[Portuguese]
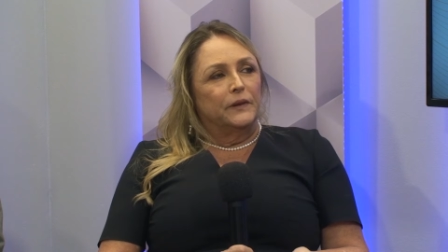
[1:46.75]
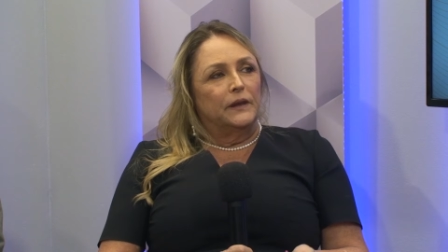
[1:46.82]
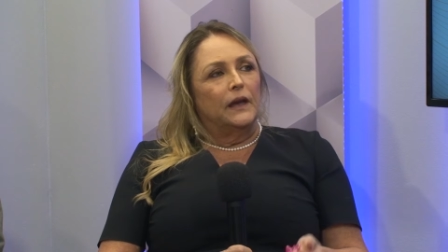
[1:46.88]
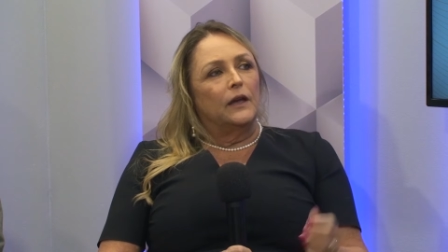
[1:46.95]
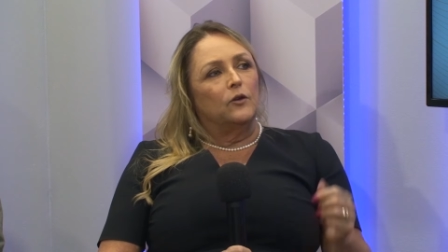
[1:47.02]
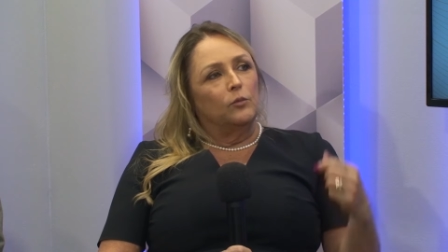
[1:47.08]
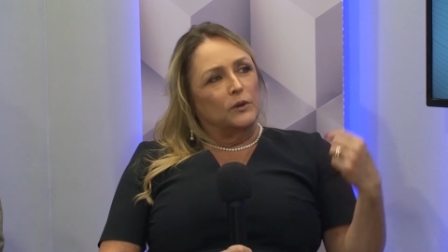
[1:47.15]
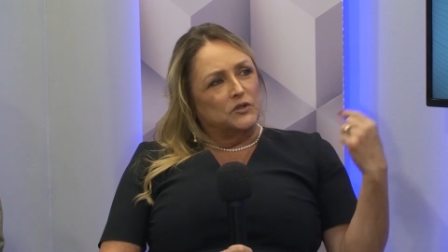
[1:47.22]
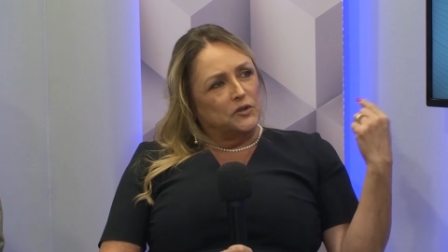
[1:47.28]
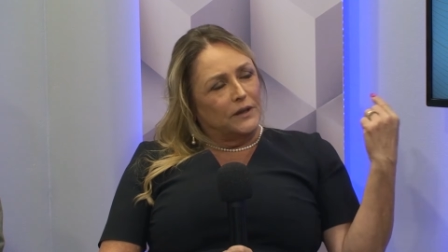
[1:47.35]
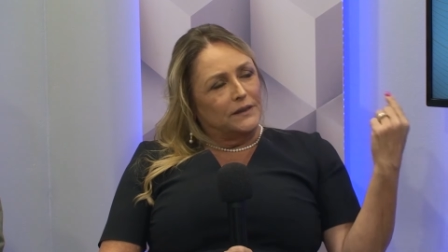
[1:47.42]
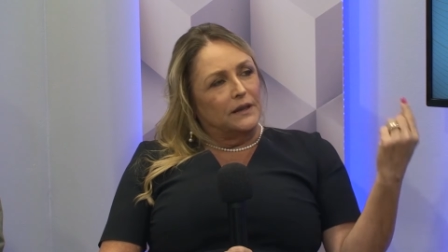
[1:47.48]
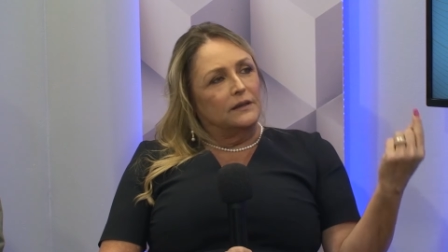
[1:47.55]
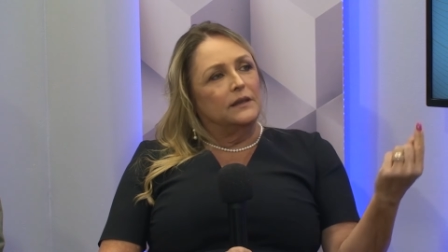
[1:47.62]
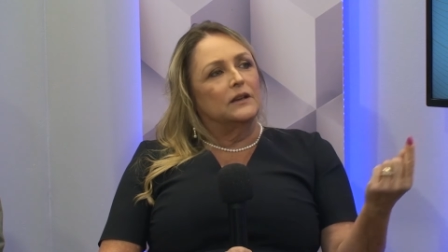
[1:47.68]
E aí começou a
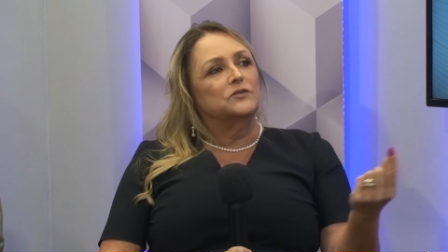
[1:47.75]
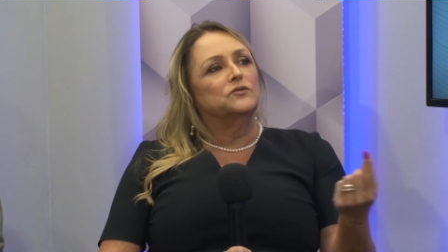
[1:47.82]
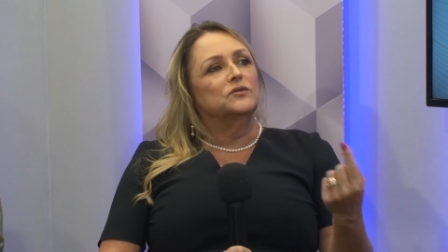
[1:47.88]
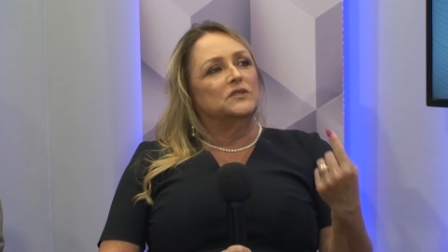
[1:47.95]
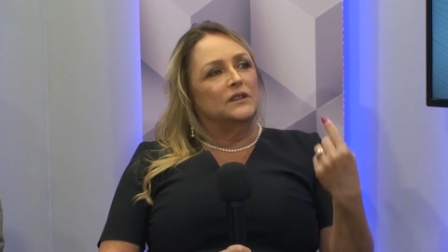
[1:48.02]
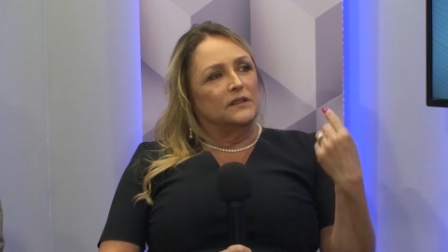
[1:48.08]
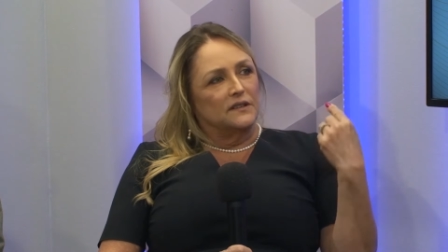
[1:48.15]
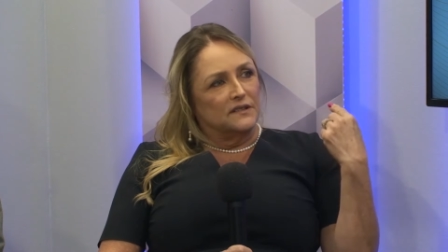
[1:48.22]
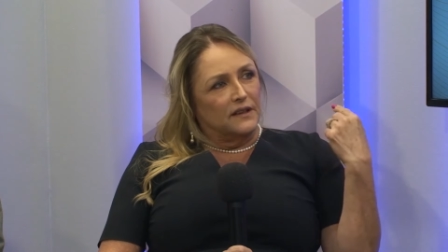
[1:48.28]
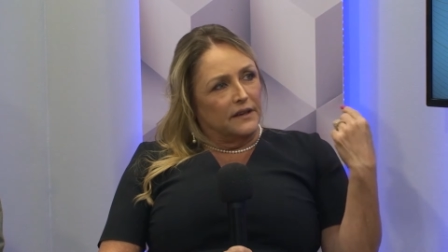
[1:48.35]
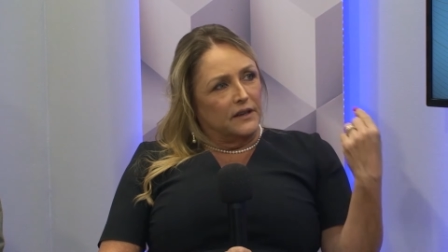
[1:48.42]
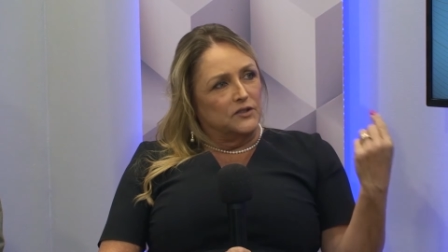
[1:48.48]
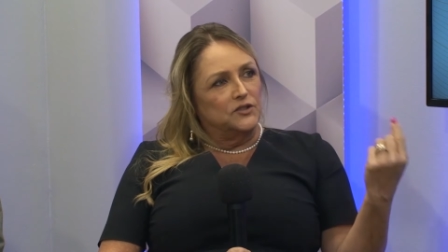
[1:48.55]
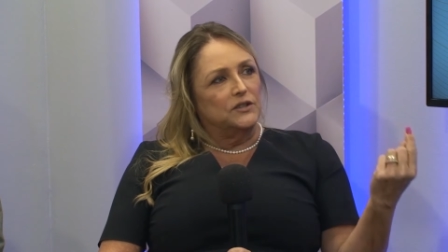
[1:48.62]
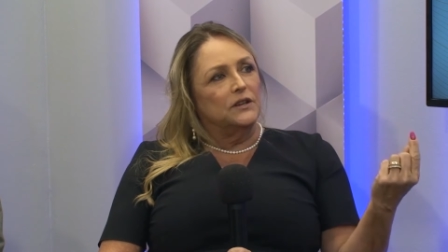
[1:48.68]
atender as usinas da
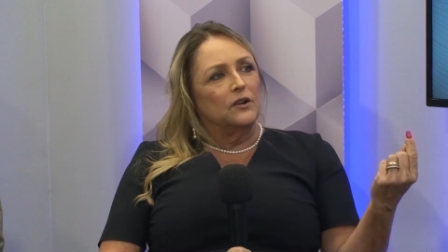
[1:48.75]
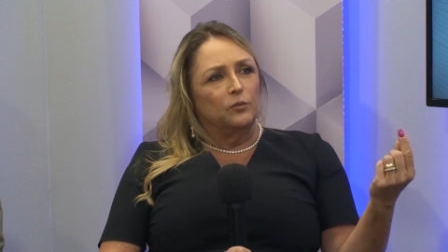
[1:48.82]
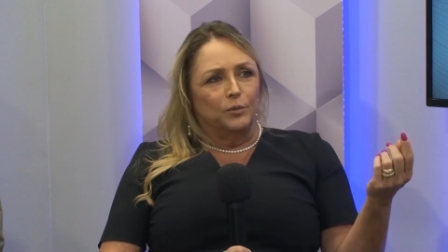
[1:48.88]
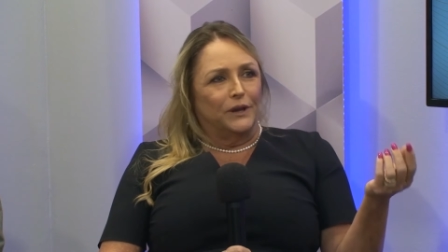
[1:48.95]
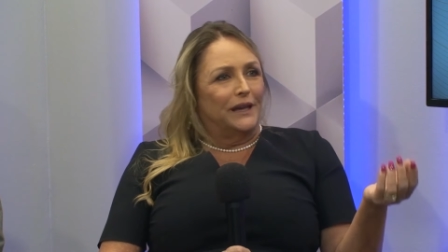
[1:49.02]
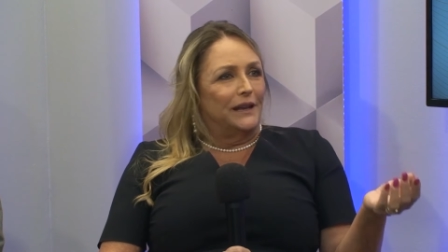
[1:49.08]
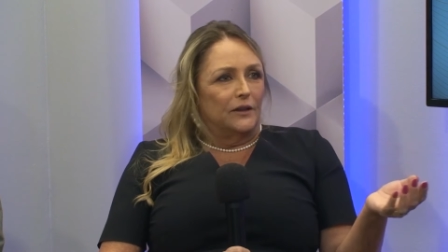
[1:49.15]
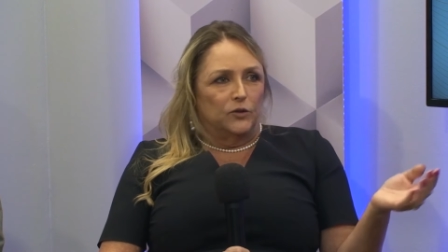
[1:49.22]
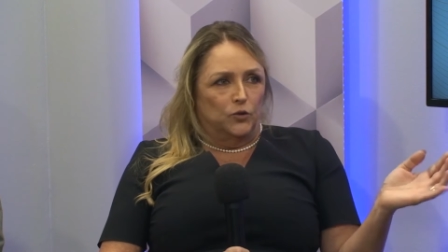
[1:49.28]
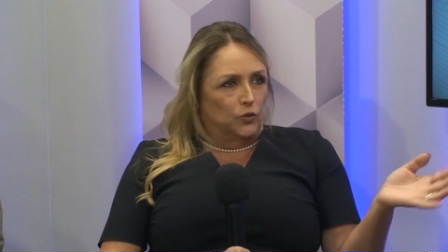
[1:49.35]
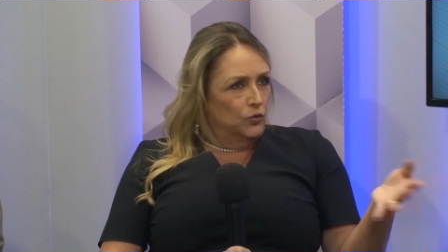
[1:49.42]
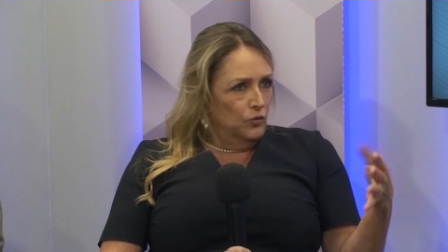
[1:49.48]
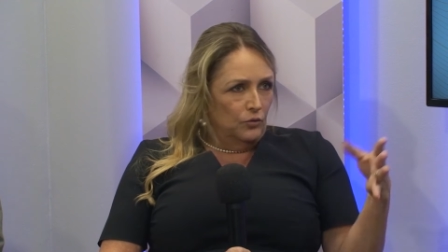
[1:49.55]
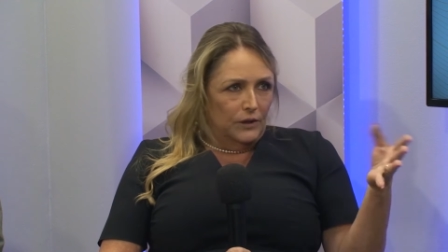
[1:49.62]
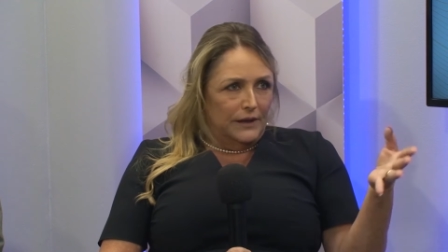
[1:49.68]
região, porque era
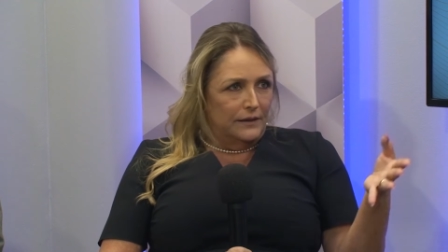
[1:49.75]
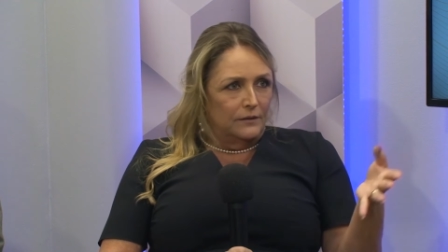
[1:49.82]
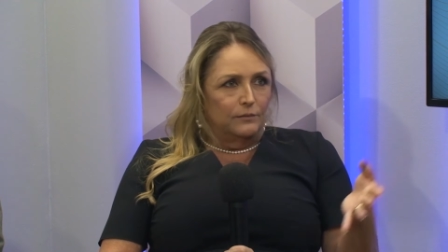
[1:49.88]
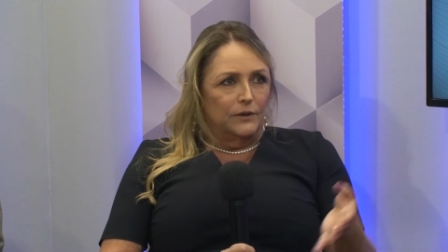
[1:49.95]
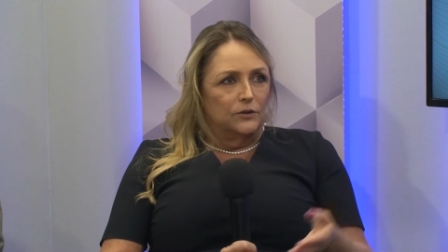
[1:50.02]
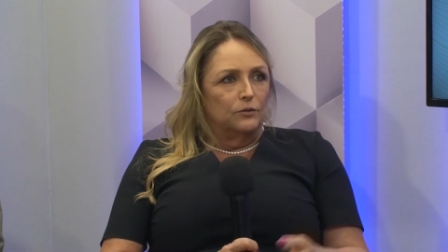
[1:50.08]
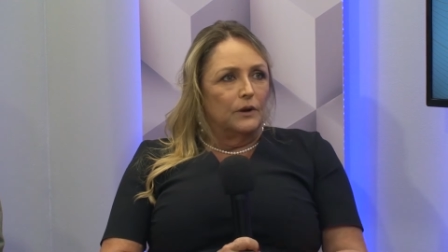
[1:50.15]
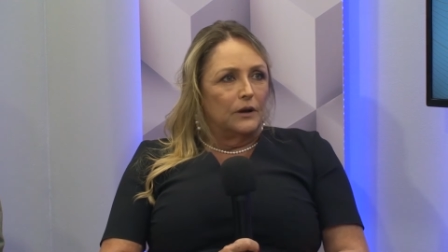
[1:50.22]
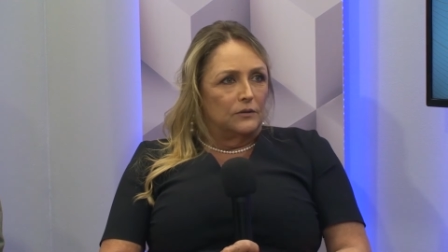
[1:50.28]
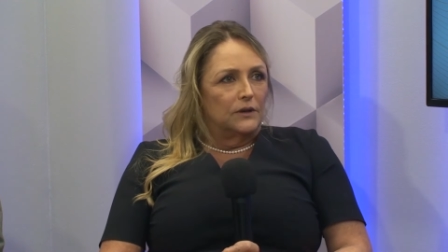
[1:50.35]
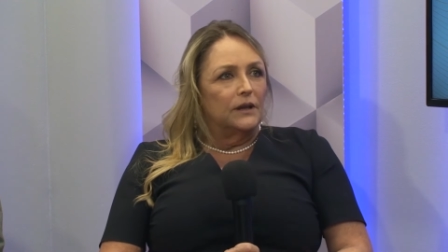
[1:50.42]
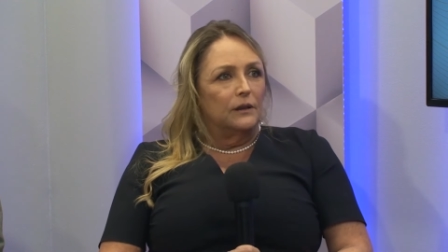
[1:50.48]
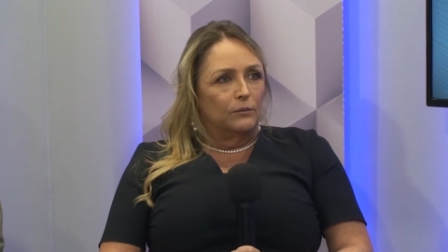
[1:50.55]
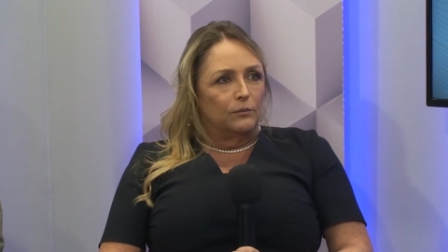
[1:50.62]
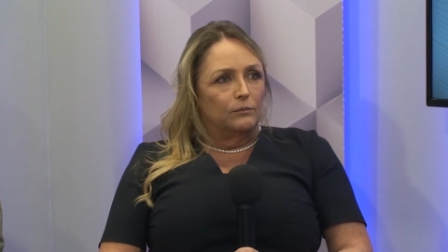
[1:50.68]
tudo colheita manual
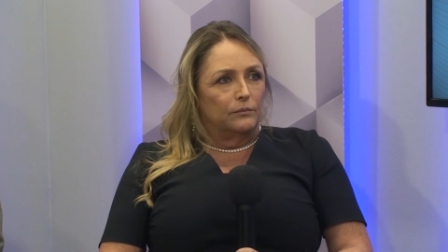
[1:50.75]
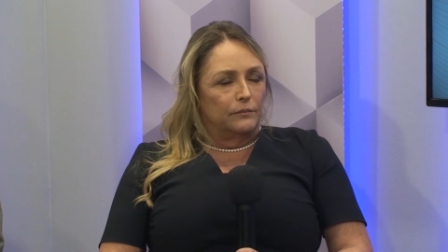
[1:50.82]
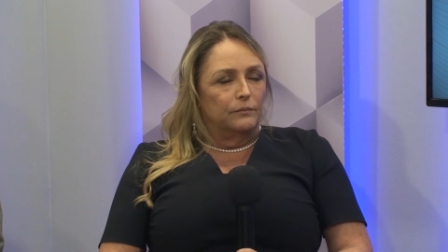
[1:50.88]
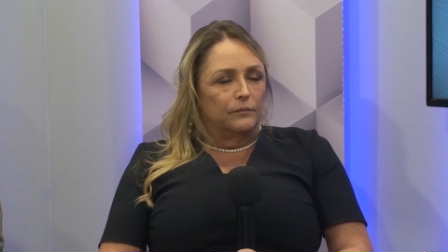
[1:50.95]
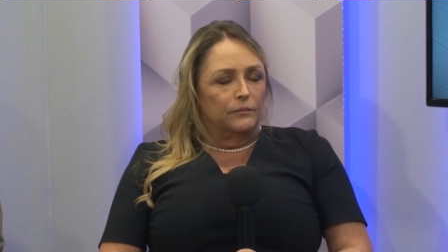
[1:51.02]
naquele,